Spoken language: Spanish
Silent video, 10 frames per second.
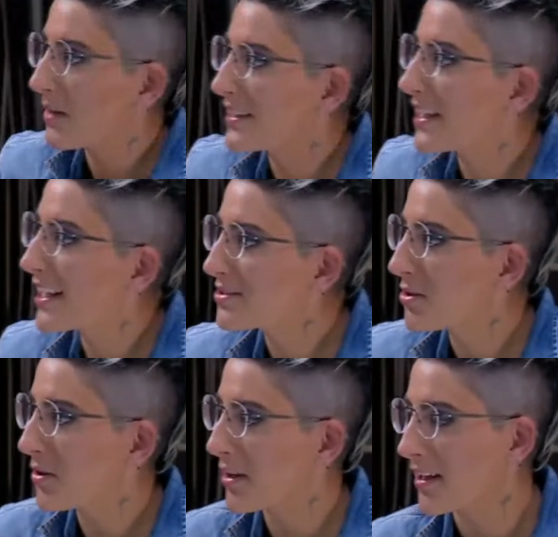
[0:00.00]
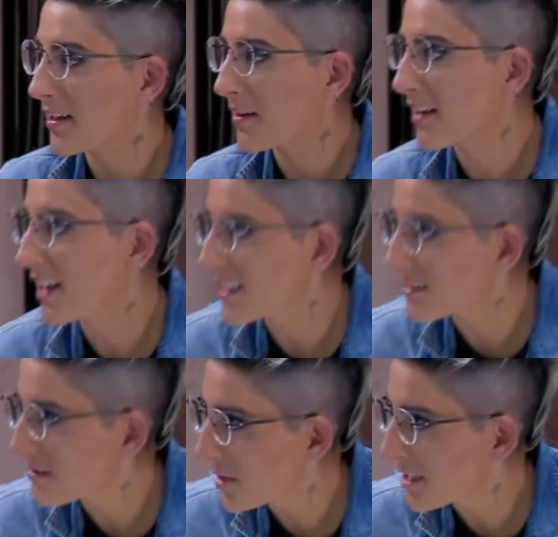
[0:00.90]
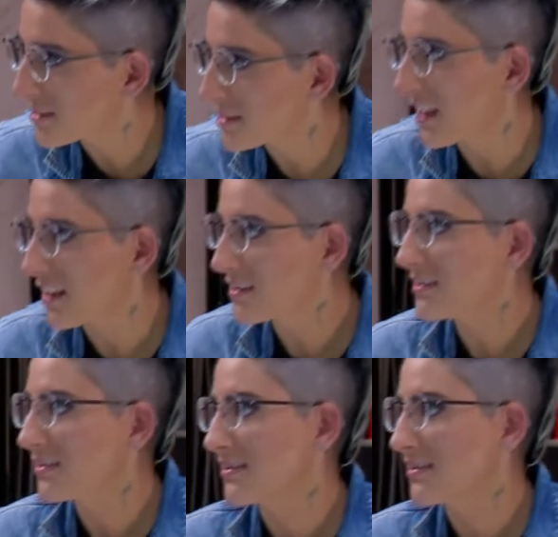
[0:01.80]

banderazo del gas bienestar?